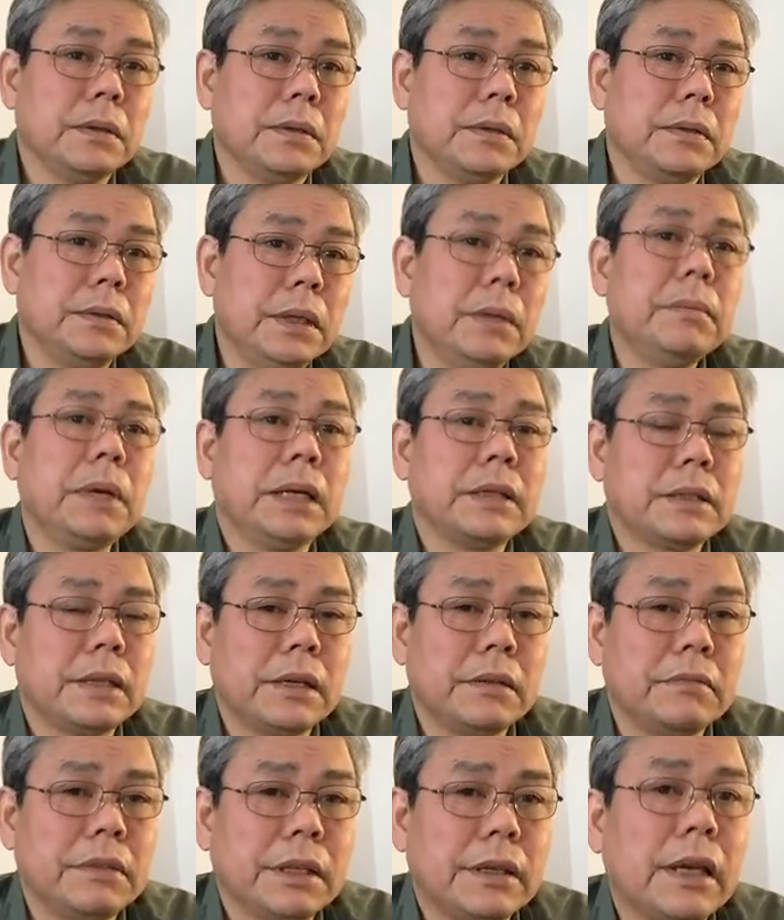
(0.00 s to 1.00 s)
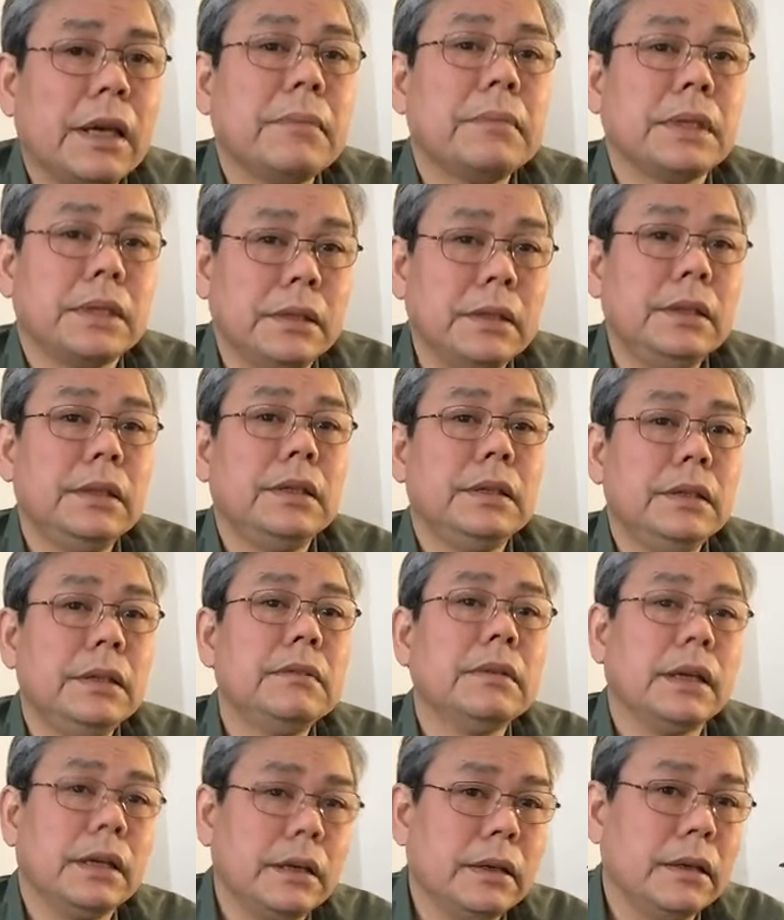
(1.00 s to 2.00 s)
nhấn mạnh rằng Việt Nam là nơi
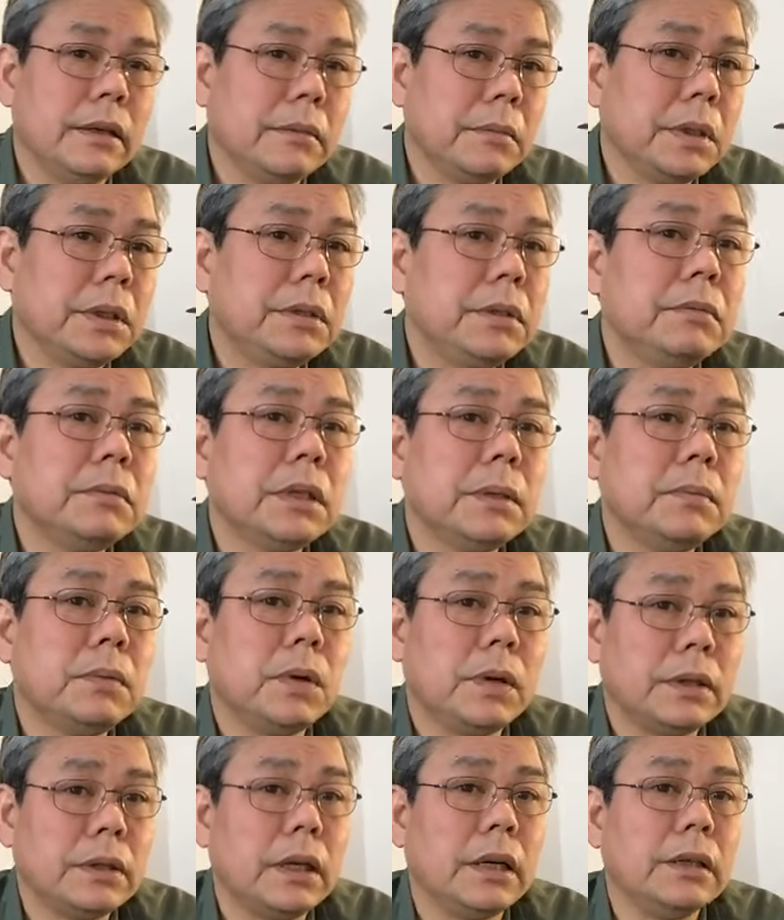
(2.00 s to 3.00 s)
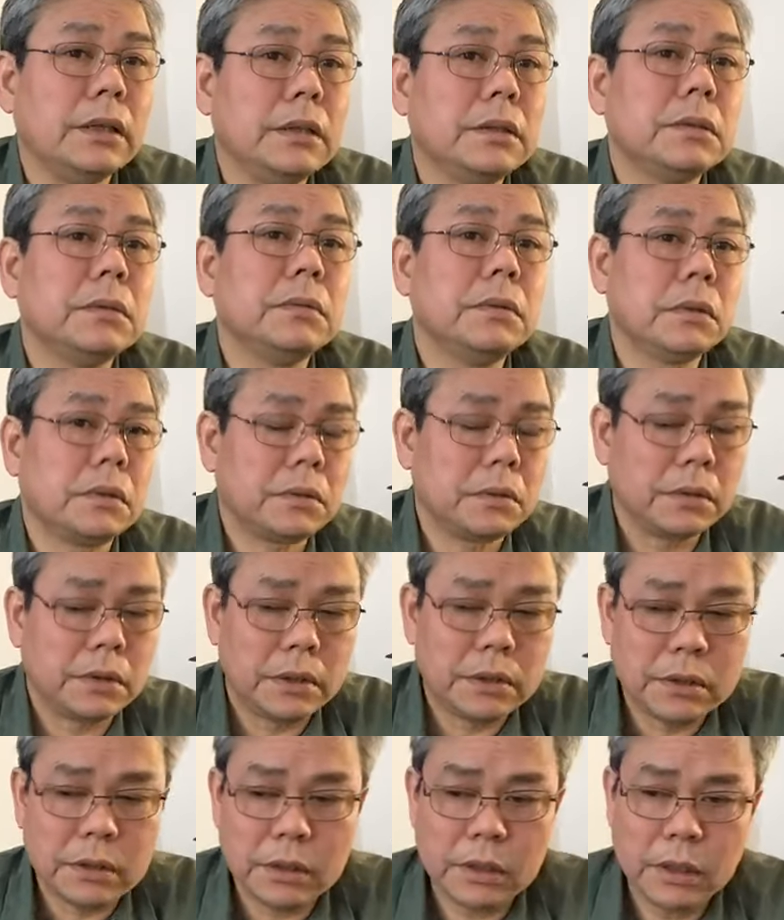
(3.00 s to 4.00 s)
như vậy là một cái trung tâm hòa giải những xung đột của
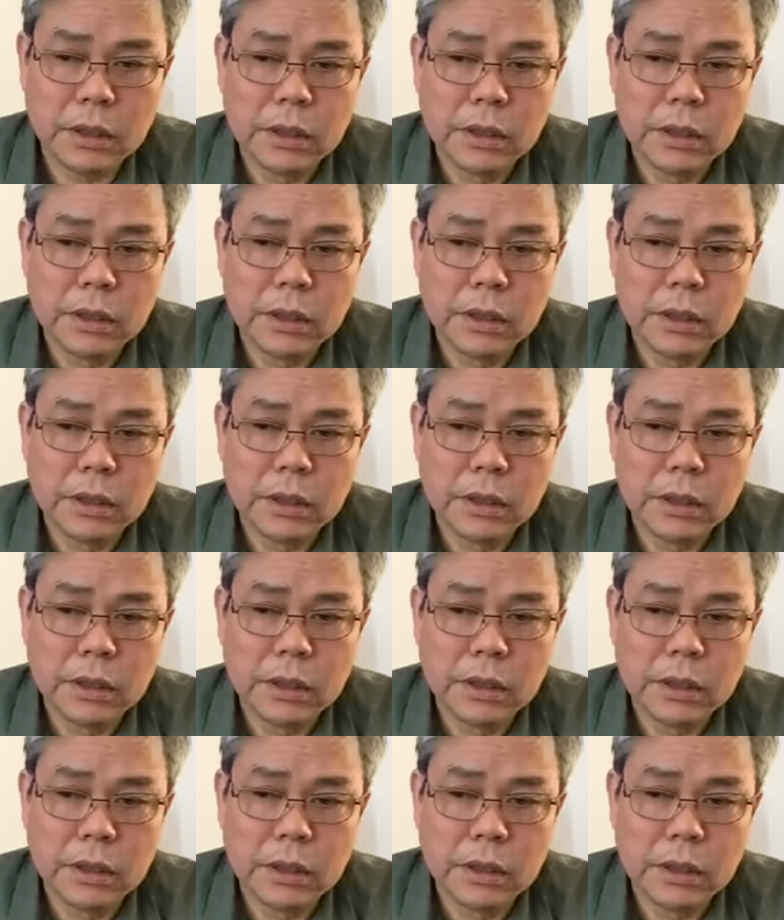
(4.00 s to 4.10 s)
thế giới